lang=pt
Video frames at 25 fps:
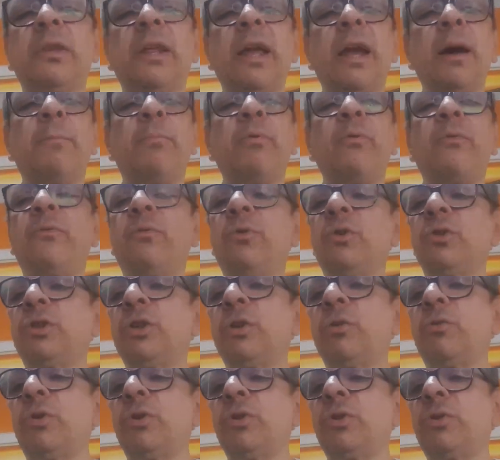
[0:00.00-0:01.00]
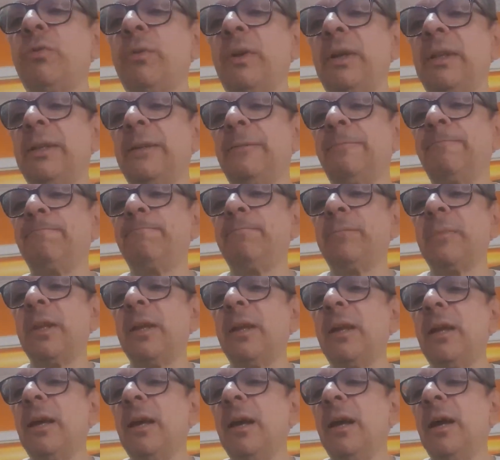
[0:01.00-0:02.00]
templo fosse construída.
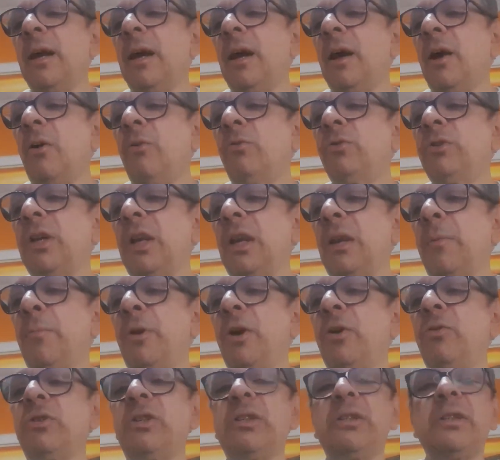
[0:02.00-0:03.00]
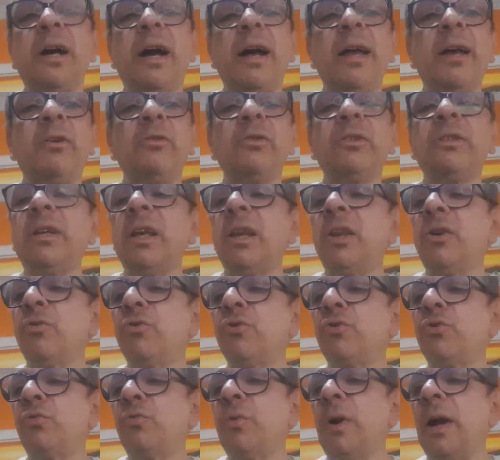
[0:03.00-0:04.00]
Os inimigos de Israel
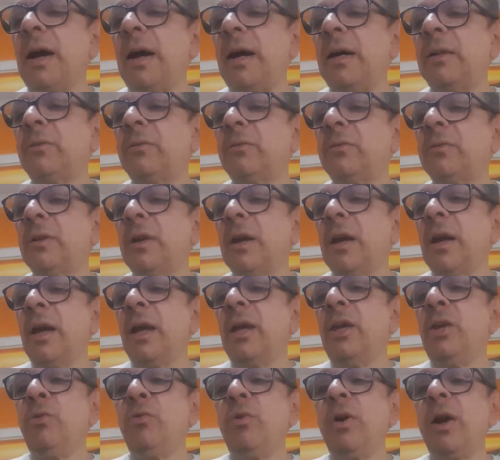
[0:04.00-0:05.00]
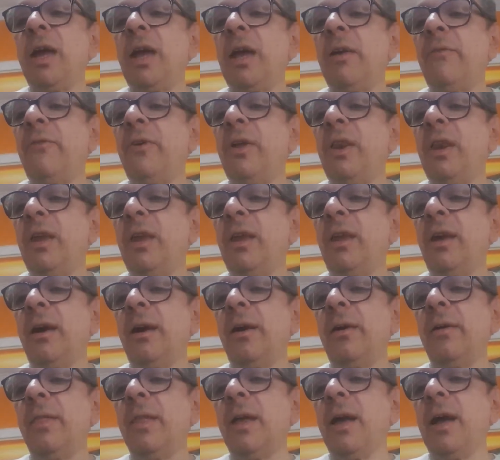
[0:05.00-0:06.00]
seriam julgados e o rei
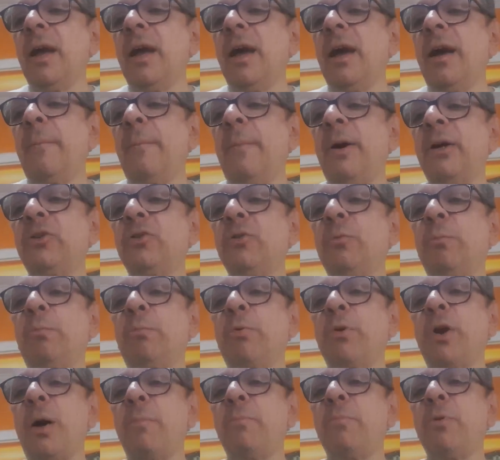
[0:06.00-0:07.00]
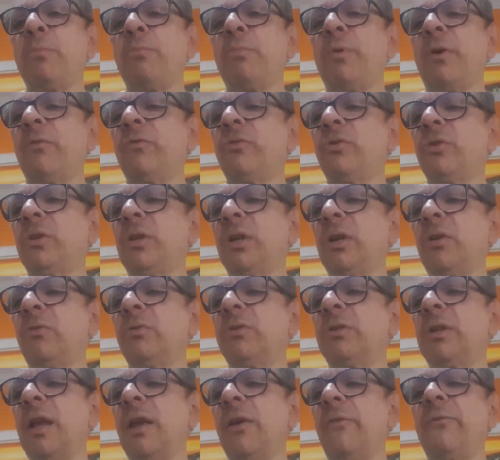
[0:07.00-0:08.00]
viria, mas o próprio povo judeu
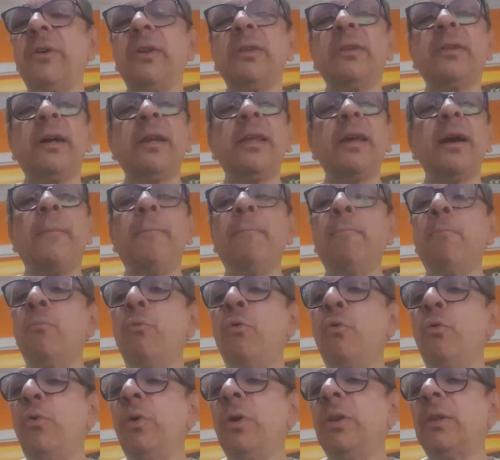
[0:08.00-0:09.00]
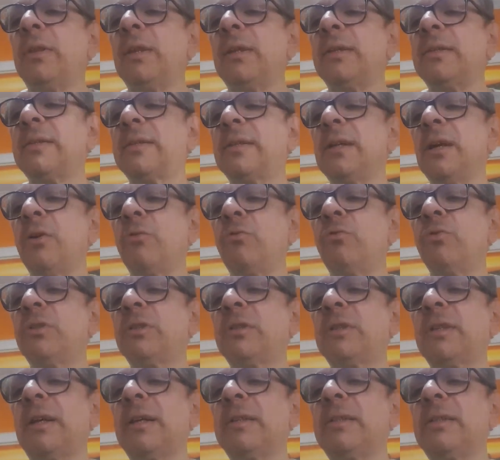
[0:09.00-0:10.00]
enfrentaria muitas
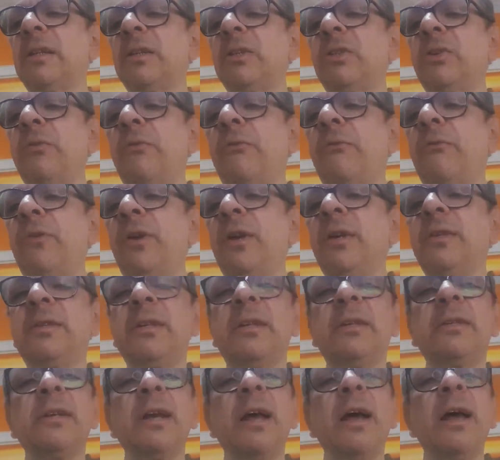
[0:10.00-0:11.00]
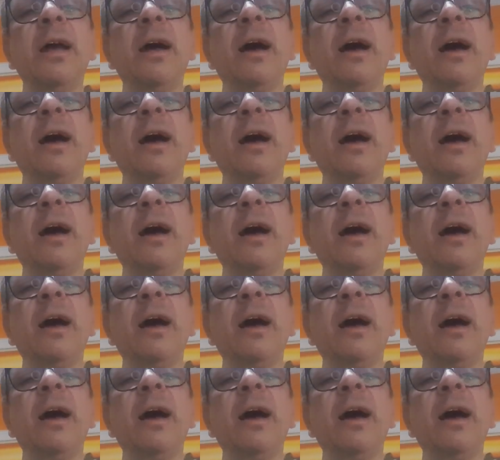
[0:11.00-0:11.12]
circunstâncias difíceis